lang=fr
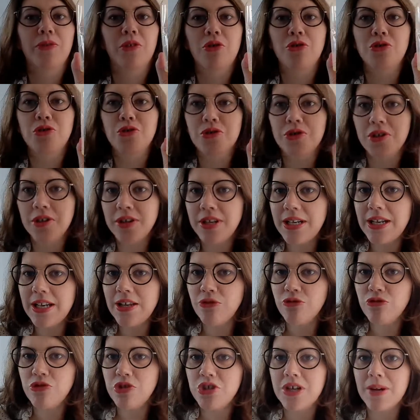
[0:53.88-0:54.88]
quand je sortais de la
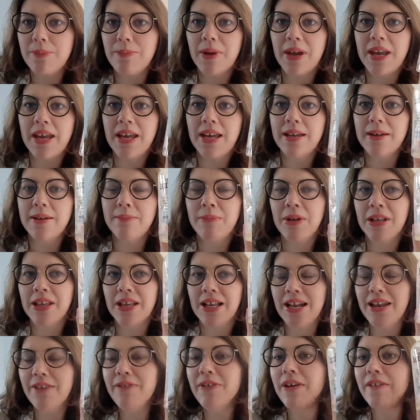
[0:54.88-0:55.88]
douche, après
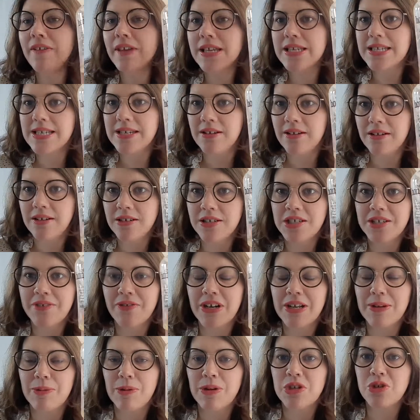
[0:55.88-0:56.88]
m'être lavé avec ça, j'avais
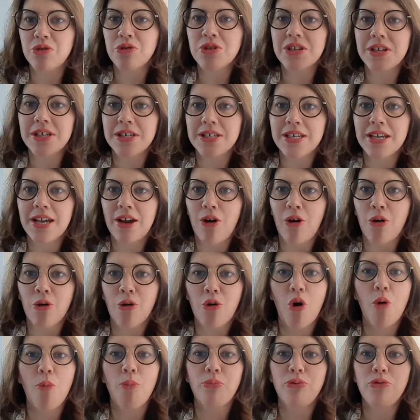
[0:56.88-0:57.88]
l'impression de sentir
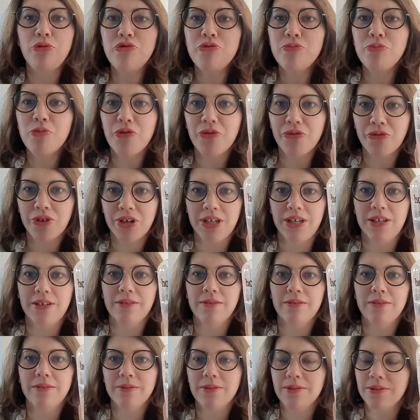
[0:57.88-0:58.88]
encore plus mauvais
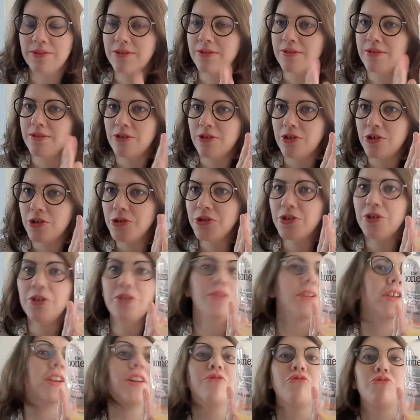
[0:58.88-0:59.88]
qu'en rentrant
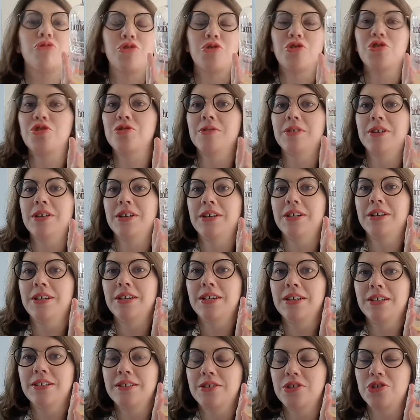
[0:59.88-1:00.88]
dans la douche.
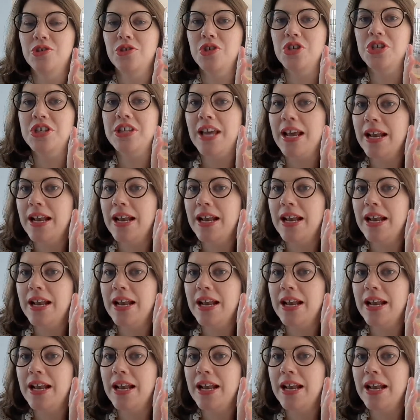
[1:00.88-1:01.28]
Genre j'étais